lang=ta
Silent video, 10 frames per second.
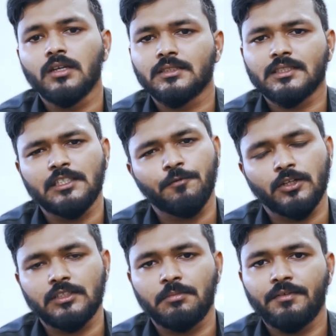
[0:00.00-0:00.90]
சிக்ஸ்டி
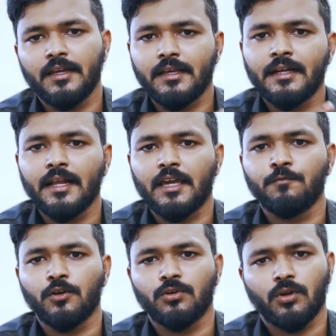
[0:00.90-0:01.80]
ஃபோர் ஜிபி வேரியன்ட்
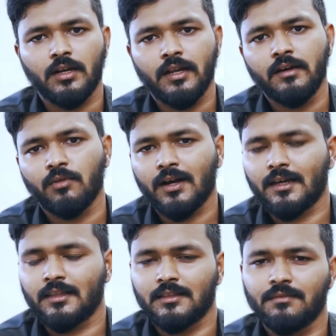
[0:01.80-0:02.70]
ஐஃபோன் டுவெலில்
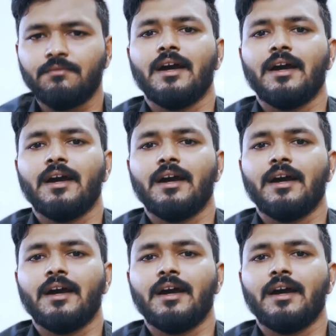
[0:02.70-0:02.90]
வாங்குறது